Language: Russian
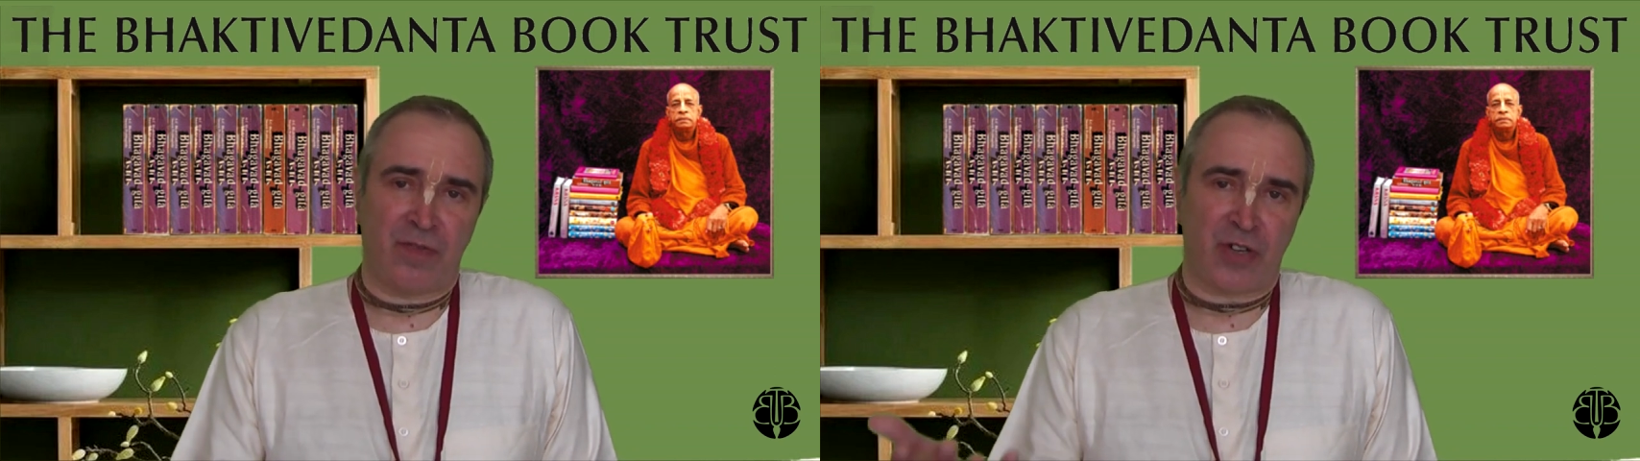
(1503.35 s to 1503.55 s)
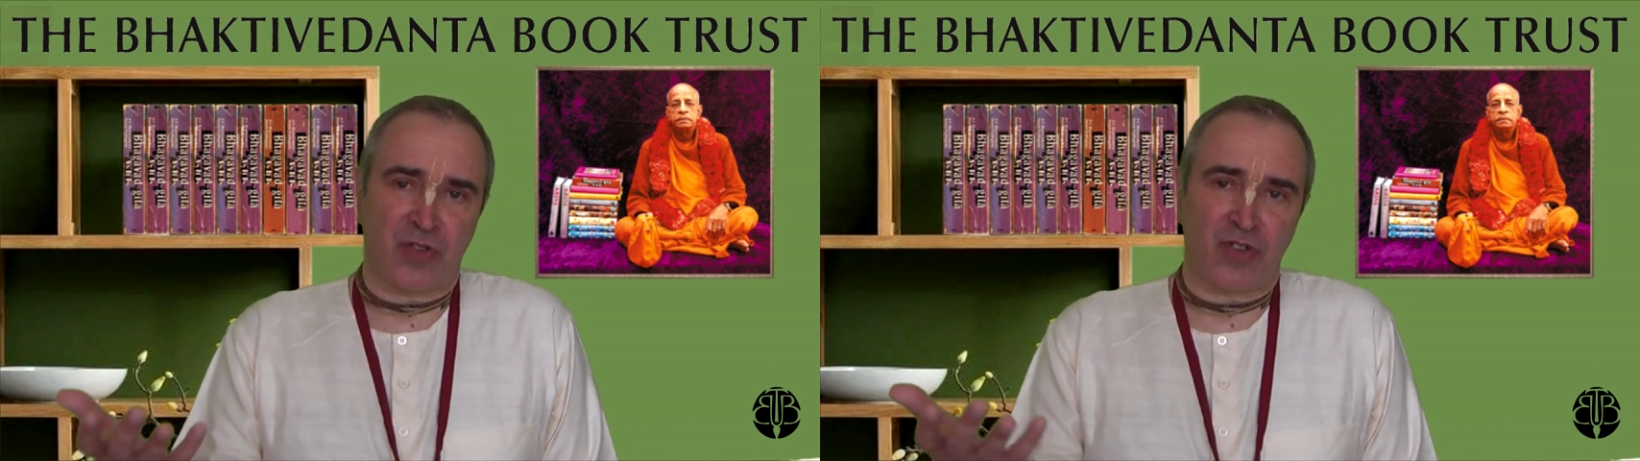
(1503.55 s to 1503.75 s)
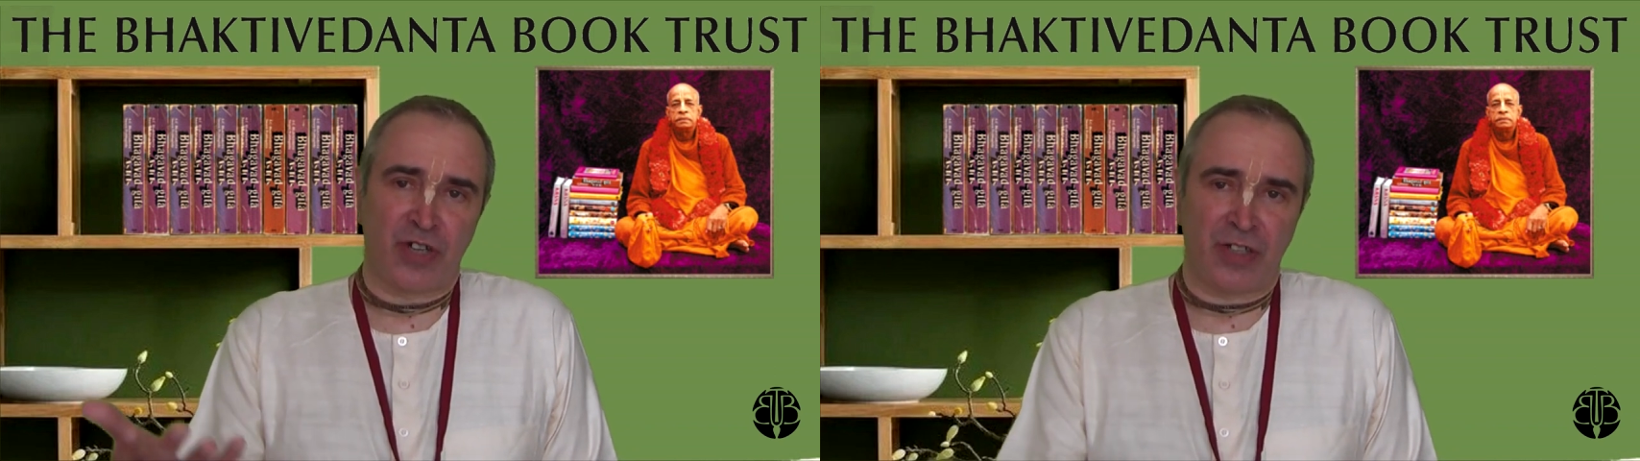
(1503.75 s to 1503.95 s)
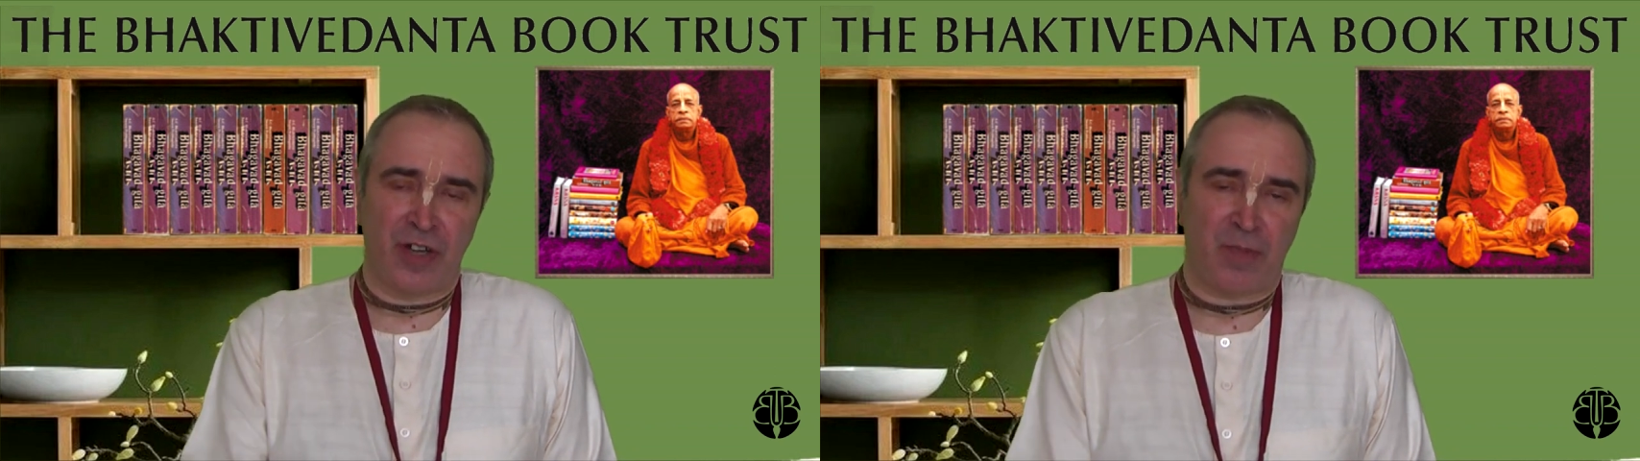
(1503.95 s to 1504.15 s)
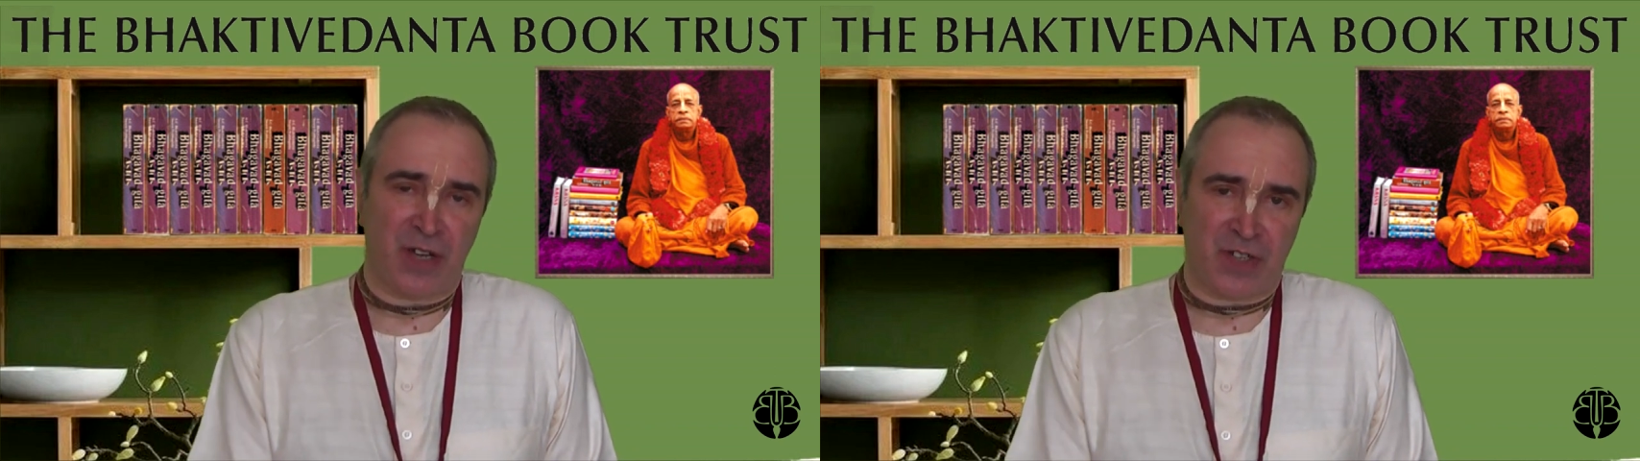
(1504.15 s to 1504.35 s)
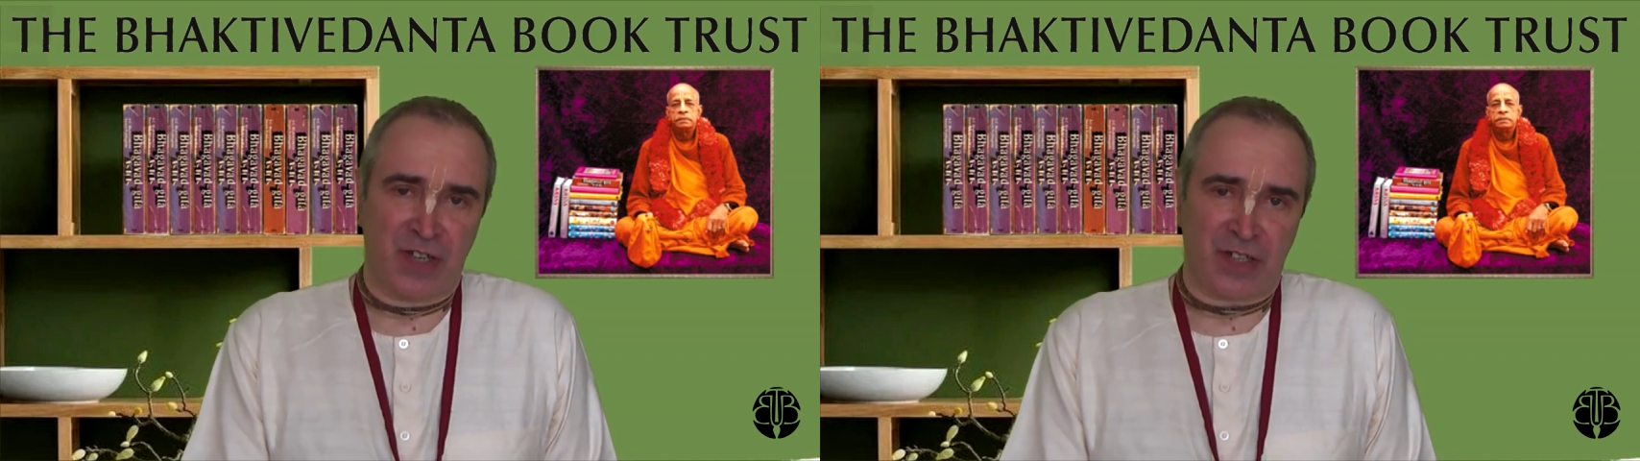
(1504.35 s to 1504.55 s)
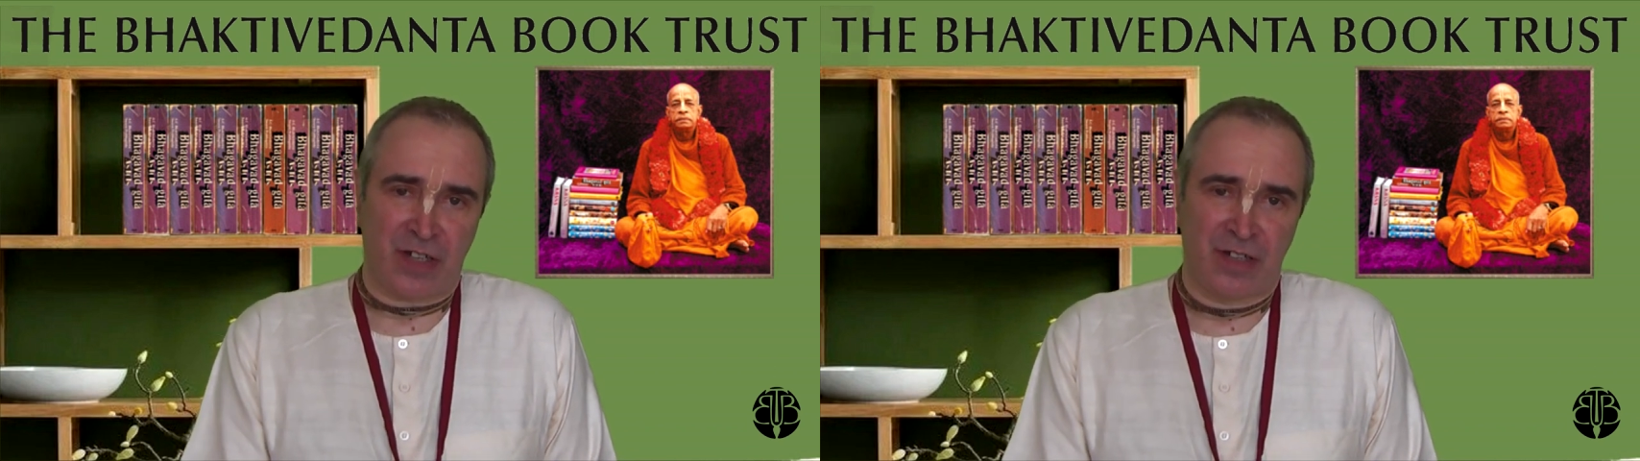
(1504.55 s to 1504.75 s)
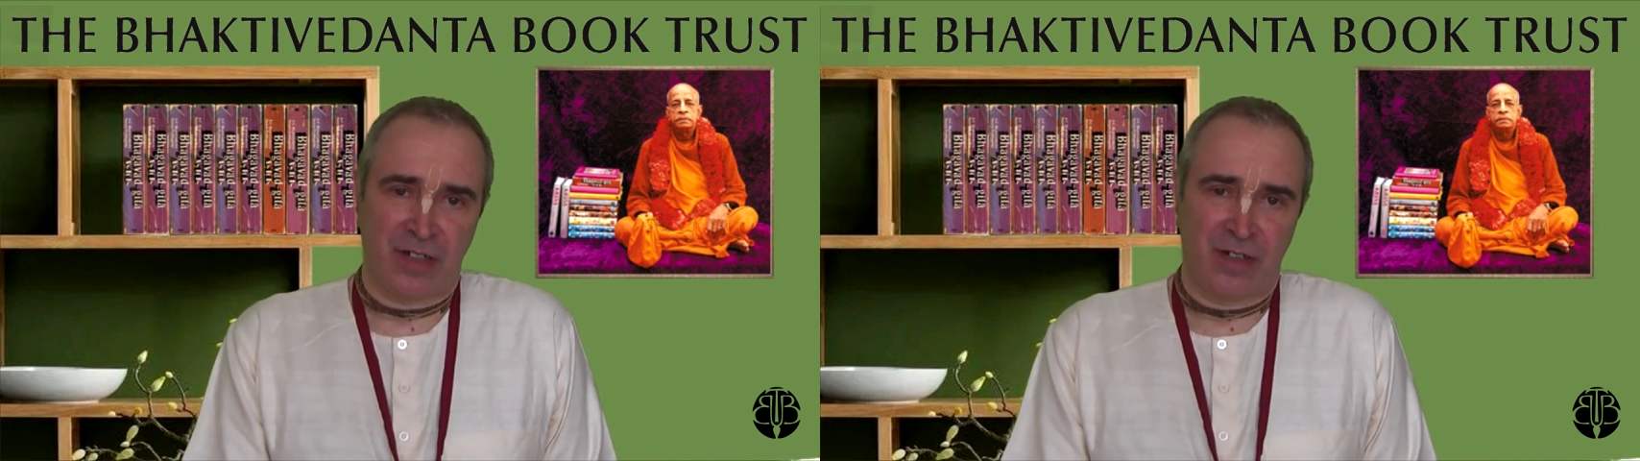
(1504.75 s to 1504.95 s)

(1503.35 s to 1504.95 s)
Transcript: в разрушительных процессах,